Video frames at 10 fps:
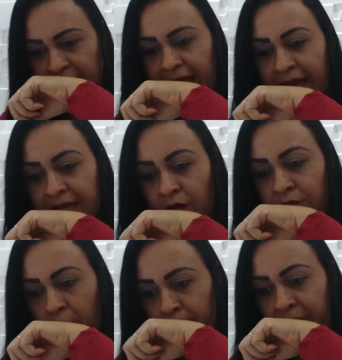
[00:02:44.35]

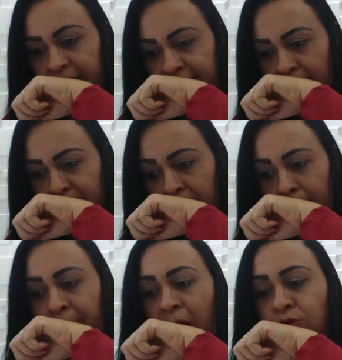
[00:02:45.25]
Heliotropina,
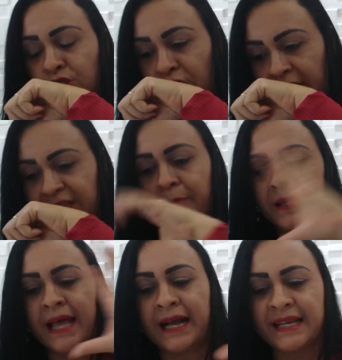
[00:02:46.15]
baunilha de
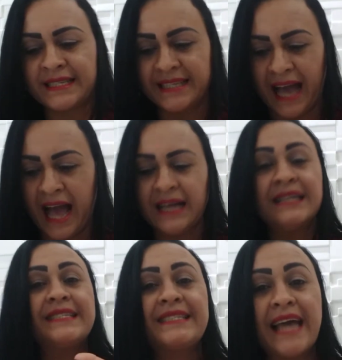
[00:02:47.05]
Madagascar,
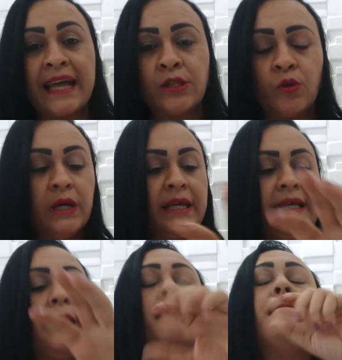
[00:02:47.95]
cedro e